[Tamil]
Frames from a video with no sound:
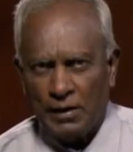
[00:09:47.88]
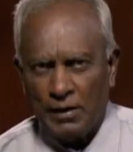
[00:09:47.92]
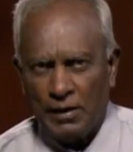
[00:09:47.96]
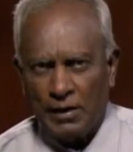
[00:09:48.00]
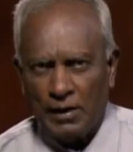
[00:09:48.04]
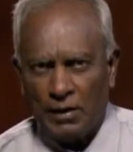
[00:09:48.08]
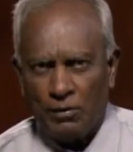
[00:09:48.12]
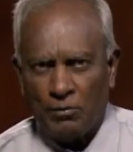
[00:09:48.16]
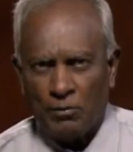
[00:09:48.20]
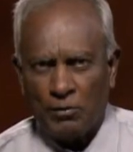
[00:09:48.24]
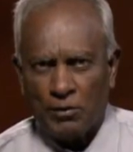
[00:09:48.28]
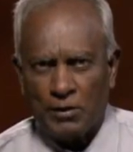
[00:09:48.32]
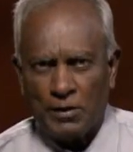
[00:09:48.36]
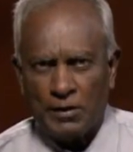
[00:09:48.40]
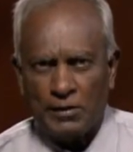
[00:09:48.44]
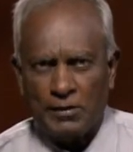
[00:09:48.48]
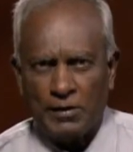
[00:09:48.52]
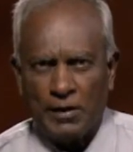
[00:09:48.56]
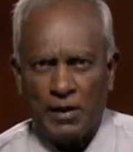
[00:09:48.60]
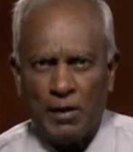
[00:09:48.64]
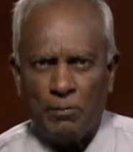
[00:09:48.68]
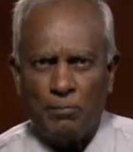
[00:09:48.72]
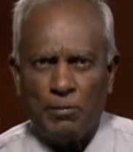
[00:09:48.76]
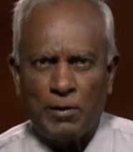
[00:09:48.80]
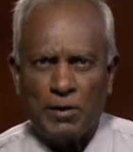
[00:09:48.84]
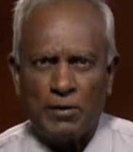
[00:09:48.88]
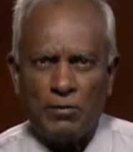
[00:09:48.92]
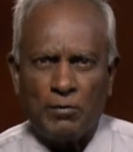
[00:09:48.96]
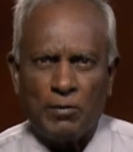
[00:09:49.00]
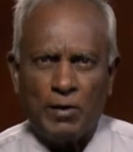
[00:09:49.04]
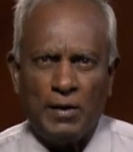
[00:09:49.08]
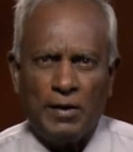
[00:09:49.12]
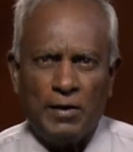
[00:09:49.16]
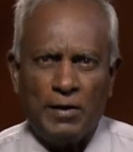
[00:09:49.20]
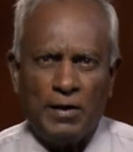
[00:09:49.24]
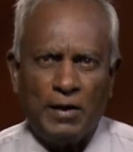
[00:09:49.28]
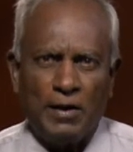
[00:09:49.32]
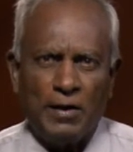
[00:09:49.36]
அவர்களுக்கு
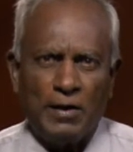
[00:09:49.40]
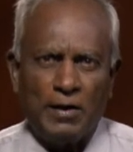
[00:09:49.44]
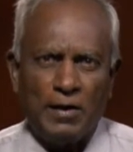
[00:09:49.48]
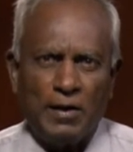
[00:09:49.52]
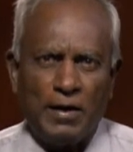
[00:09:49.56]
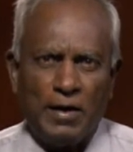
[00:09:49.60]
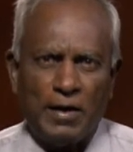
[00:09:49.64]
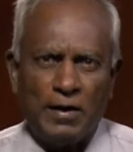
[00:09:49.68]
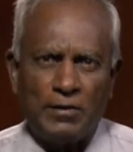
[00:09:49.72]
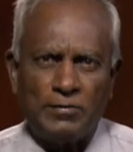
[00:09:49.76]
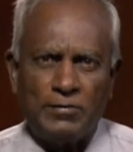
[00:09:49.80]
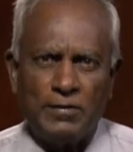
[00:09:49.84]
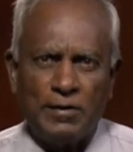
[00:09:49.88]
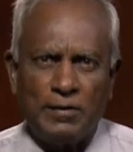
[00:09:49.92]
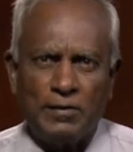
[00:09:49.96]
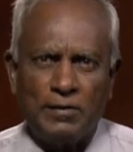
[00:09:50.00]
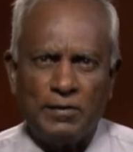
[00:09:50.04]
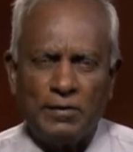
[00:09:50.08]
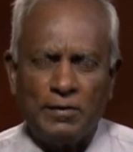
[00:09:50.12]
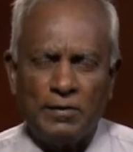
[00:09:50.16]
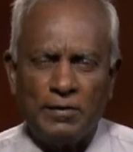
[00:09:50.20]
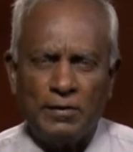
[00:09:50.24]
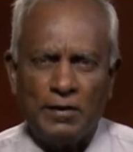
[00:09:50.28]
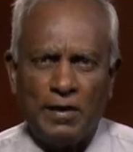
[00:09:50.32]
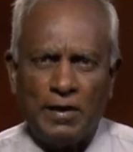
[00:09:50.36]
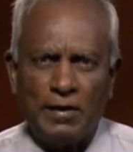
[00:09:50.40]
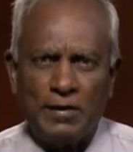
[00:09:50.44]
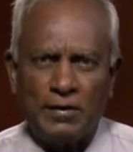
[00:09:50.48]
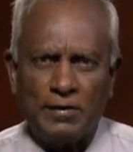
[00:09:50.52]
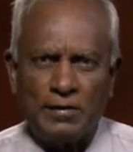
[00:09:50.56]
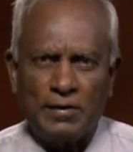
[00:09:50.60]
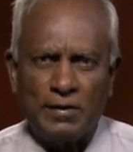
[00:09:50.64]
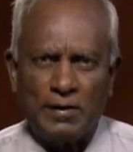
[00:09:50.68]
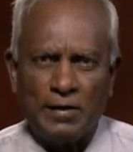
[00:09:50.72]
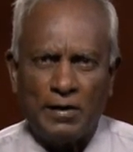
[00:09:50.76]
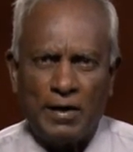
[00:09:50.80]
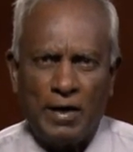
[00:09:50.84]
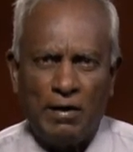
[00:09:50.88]
தெரியப்படுத்தவர்கள் என்றால் அரசன்
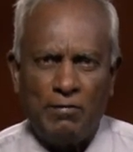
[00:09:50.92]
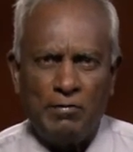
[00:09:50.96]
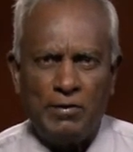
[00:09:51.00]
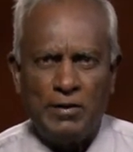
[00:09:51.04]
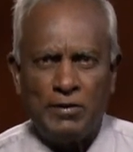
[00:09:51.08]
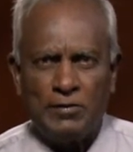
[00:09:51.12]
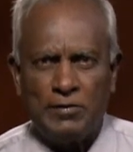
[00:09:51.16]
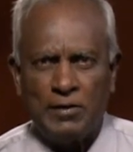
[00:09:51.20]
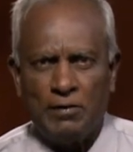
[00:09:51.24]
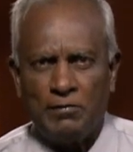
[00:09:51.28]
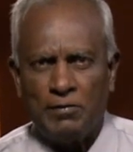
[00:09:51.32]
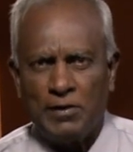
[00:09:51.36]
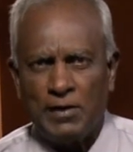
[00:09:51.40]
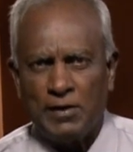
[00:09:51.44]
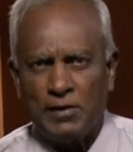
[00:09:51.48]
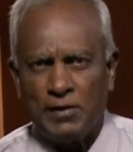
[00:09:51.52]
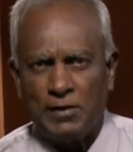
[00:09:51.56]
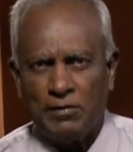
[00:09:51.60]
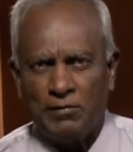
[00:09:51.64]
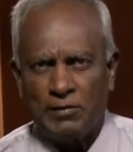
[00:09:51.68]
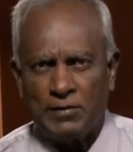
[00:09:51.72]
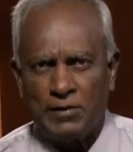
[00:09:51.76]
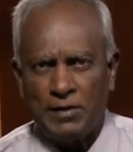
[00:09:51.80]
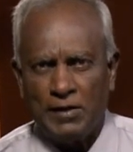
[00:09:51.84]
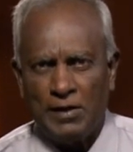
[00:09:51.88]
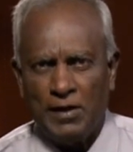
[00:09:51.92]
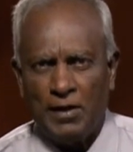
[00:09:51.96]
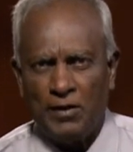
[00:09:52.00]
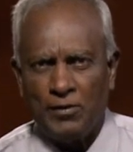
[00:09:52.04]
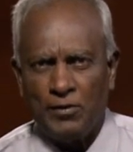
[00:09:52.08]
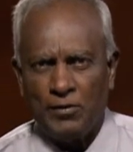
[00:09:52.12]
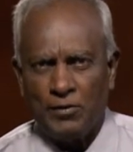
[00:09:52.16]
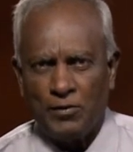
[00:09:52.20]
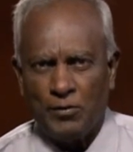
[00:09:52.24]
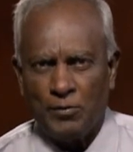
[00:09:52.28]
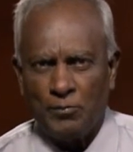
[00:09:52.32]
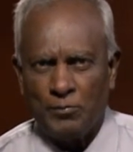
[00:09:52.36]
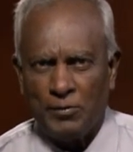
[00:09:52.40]
அதற்கு ஆவணம் செய்வதற்கு வசதியாக
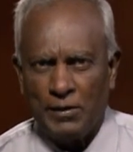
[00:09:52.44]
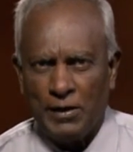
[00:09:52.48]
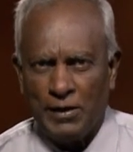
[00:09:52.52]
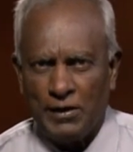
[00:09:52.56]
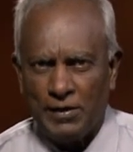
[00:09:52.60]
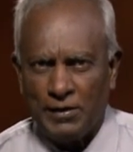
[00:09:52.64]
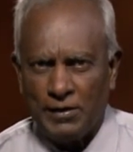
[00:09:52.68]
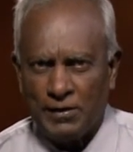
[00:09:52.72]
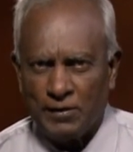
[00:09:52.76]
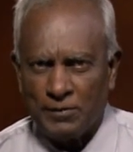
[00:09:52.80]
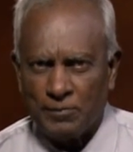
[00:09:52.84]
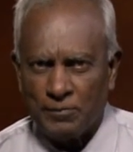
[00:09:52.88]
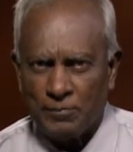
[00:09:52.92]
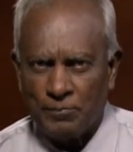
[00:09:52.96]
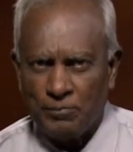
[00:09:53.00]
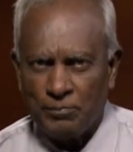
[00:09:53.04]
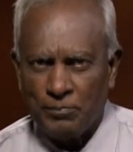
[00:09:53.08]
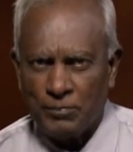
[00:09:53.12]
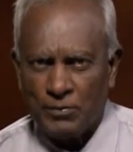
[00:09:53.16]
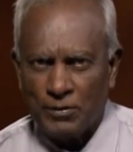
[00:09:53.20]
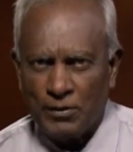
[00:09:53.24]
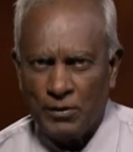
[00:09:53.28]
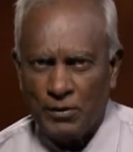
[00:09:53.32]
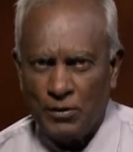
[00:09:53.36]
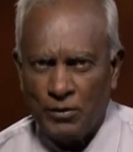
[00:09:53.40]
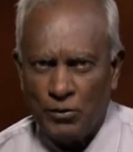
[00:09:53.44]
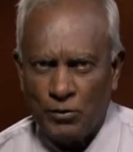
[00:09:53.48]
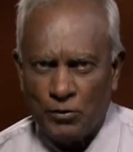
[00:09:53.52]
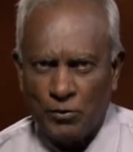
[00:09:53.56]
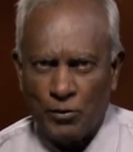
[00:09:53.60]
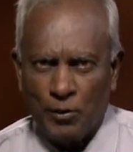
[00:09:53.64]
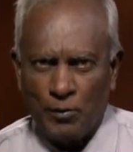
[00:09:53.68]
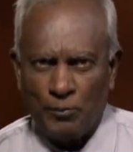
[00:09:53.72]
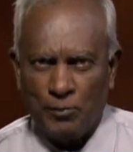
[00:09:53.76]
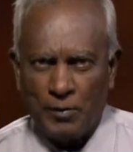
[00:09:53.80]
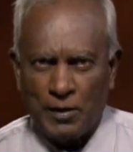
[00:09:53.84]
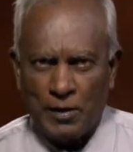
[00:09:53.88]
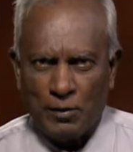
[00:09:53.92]
இருக்கும் என்று
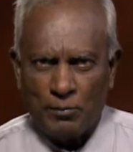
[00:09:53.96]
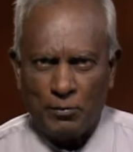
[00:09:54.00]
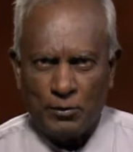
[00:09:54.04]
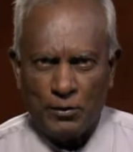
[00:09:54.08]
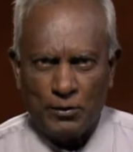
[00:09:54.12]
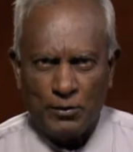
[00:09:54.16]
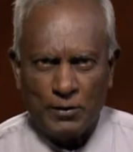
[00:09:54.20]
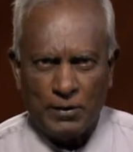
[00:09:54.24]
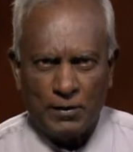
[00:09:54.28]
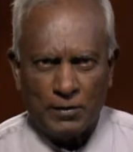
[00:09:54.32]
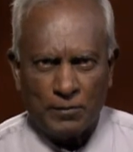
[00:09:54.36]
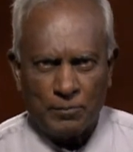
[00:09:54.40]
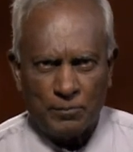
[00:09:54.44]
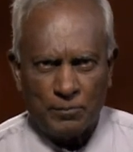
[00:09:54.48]
குறிப்பிட்ட பொழுது